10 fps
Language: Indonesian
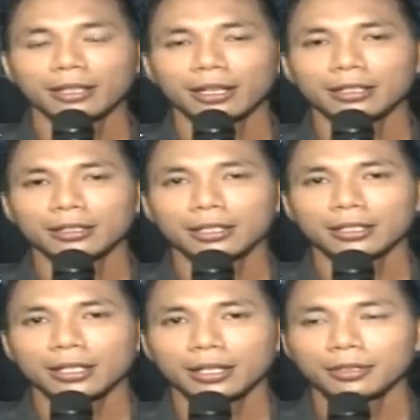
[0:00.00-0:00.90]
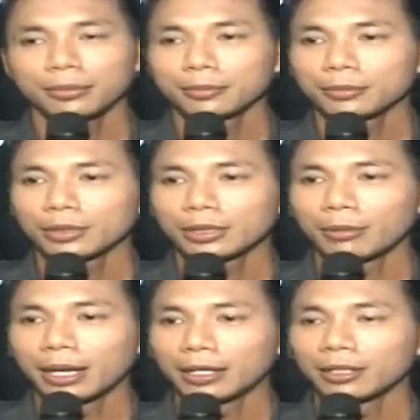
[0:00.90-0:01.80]
Yang intinya saya
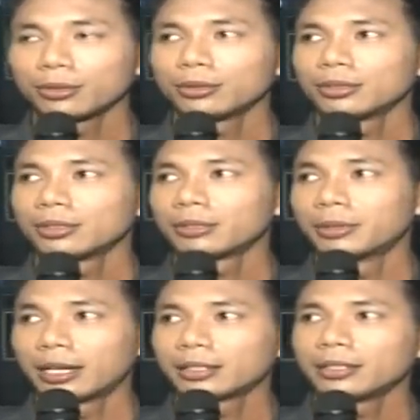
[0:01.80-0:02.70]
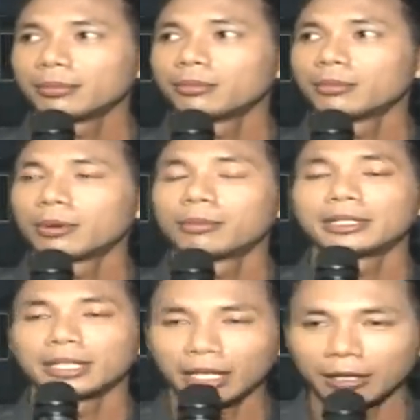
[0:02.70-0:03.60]
kemarin itu sebenarnya sih memang
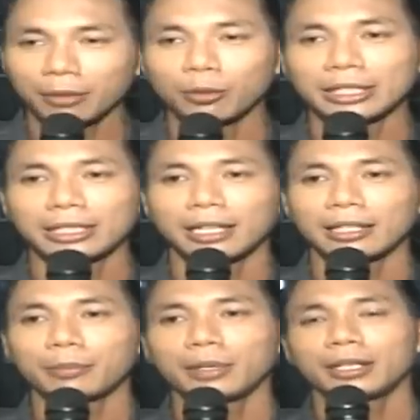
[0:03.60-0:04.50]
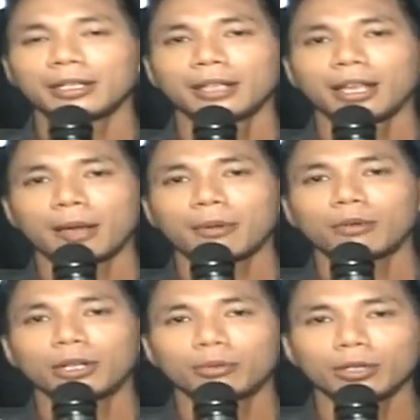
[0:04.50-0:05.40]
mencintai kepolisian tapi apa
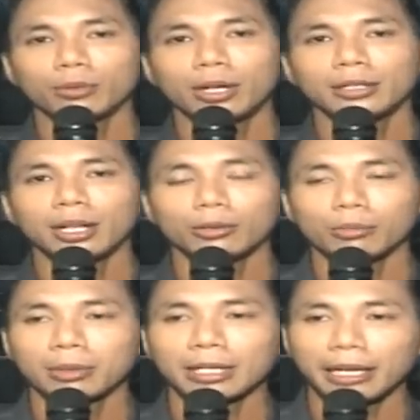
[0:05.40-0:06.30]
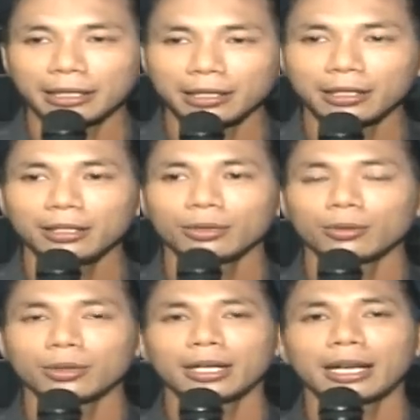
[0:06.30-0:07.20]
boleh buat udah jalur memang kayak gini
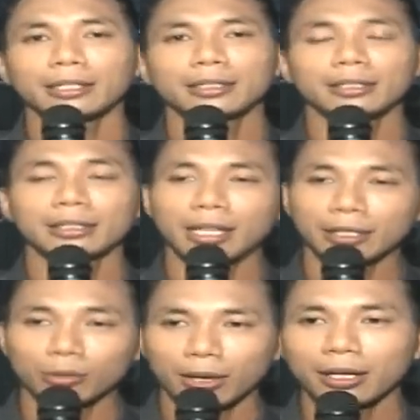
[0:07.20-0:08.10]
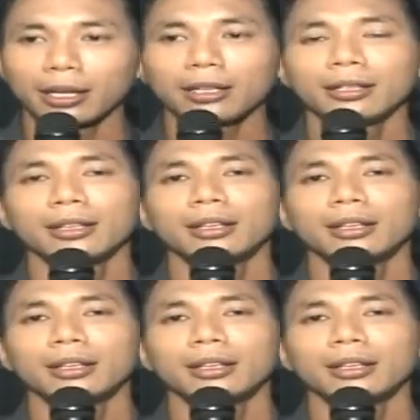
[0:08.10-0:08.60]
udah garis dari Tuhan ya